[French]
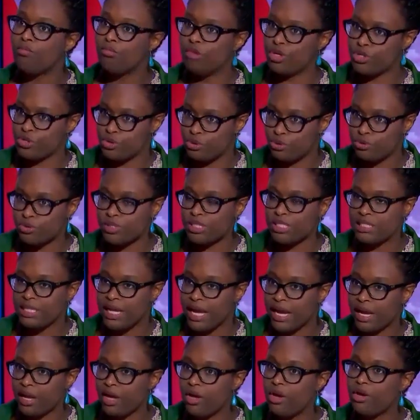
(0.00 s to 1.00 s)
Moi, je
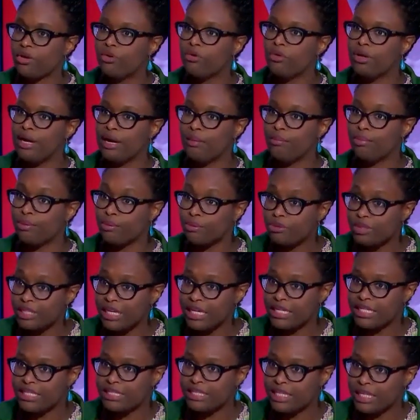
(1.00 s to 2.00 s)
considère que la
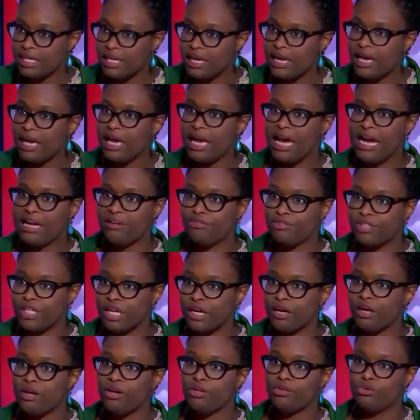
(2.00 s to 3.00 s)
brutalité, elle
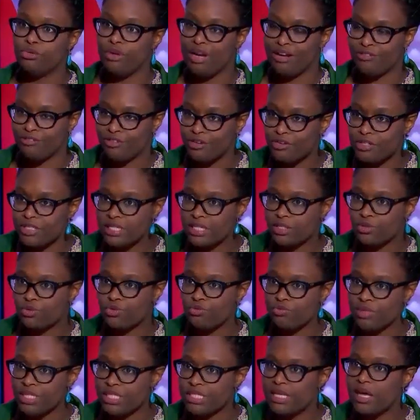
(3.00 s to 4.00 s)
vient de la France
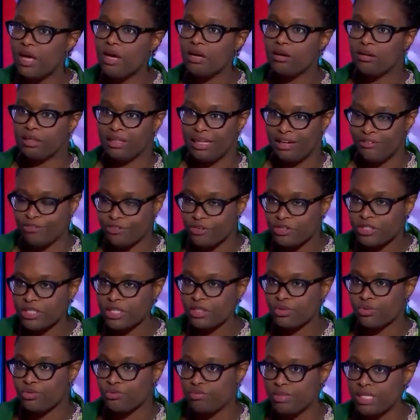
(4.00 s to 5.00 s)
insoumise, quand la
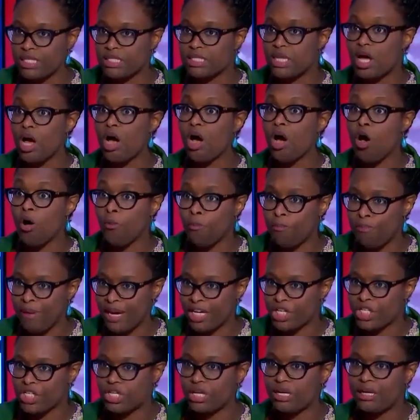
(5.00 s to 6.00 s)
France insoumise
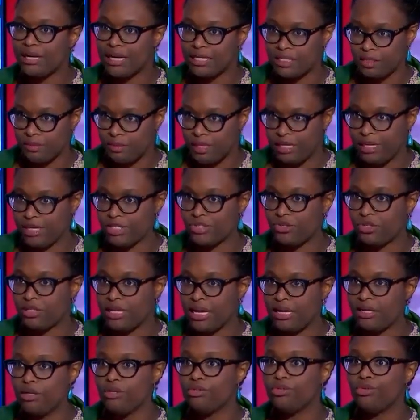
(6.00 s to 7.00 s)
empêche l'Assemblée
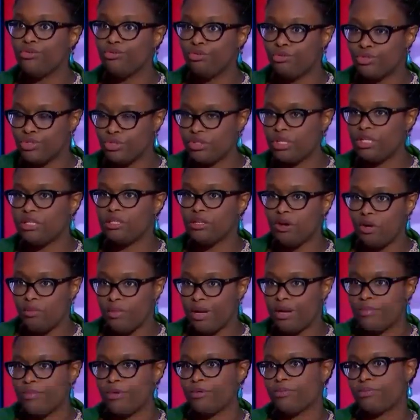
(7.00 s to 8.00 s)
nationale de fonctionner
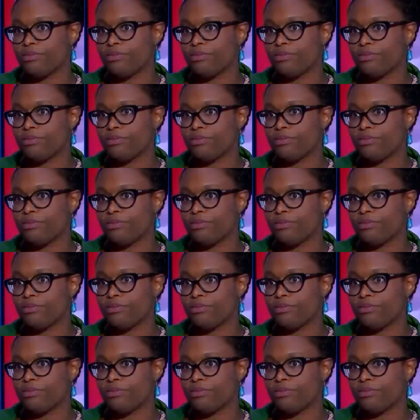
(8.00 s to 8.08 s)
normalement.